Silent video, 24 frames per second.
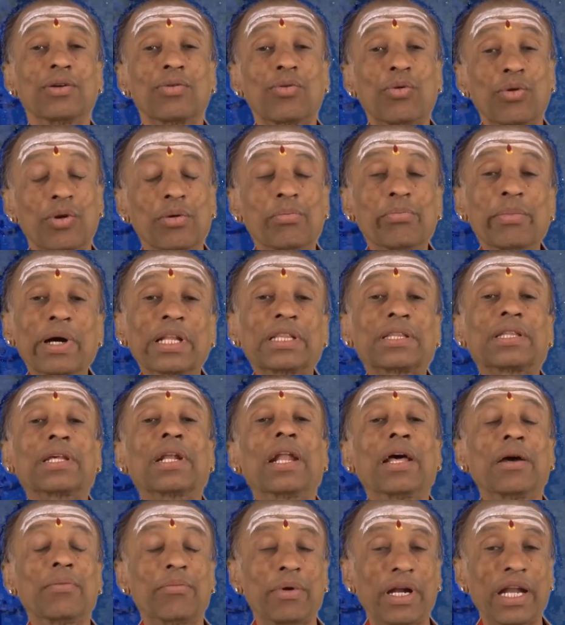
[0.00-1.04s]

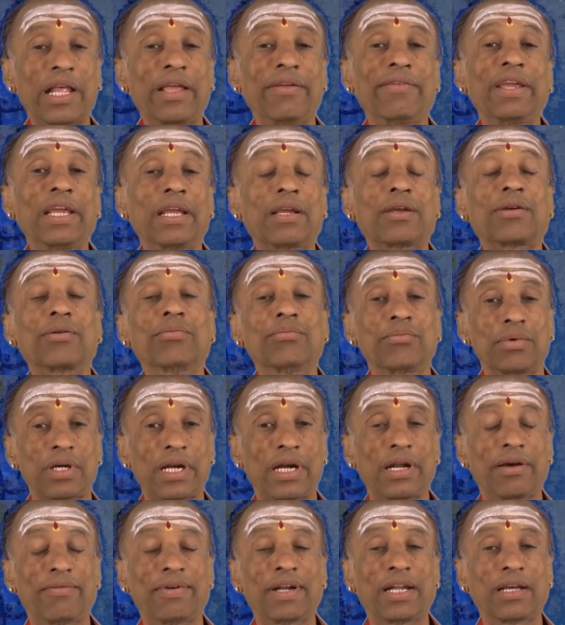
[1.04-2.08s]
குடும்பத்தில் மனைவிக்கும்
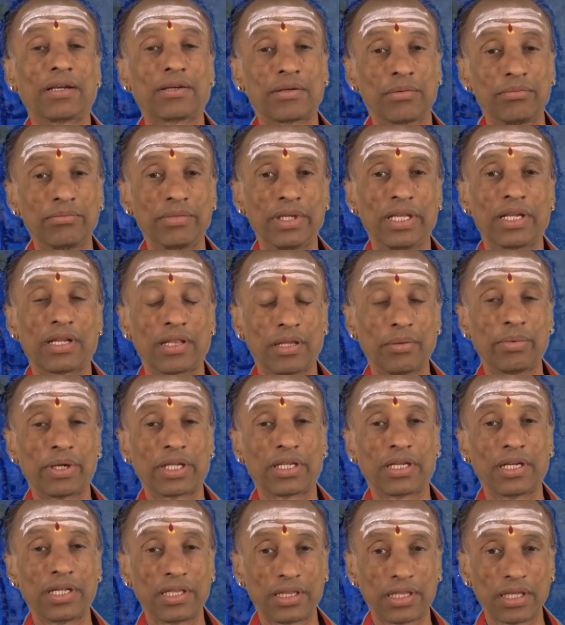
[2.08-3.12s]
கணவனுக்கும் இருந்த
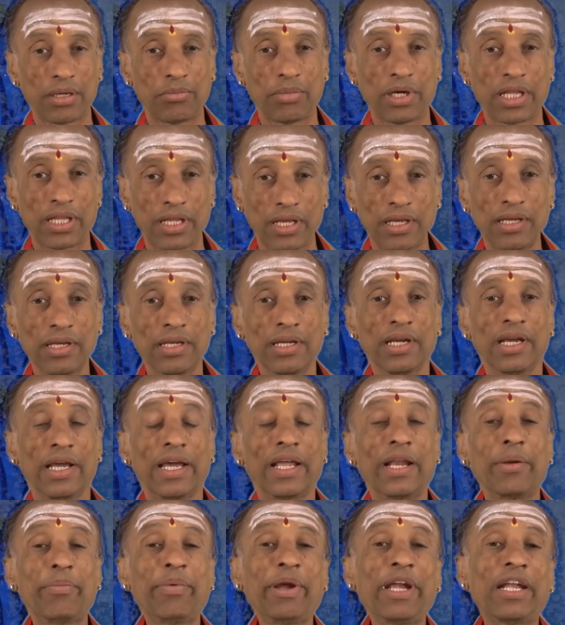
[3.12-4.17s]
பிரச்சனை திரும்ப அது
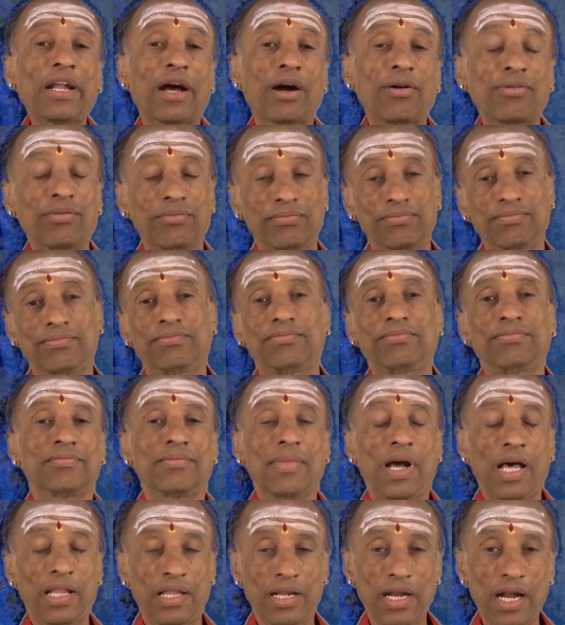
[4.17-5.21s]
ரிப்பீட் ஆகும்
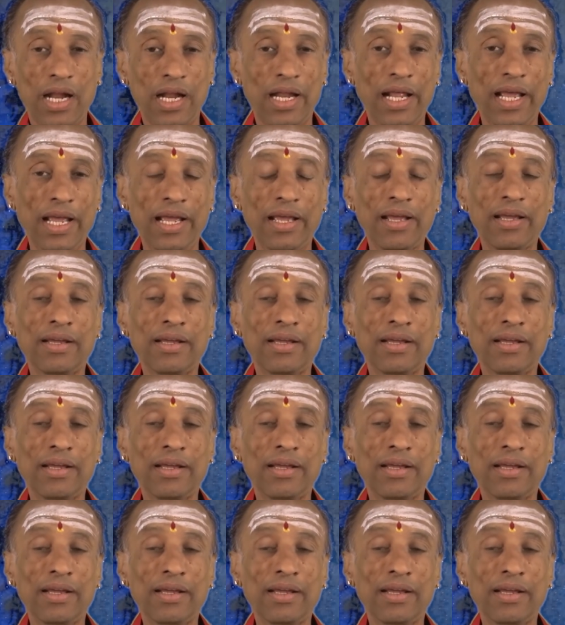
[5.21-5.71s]
அதனால்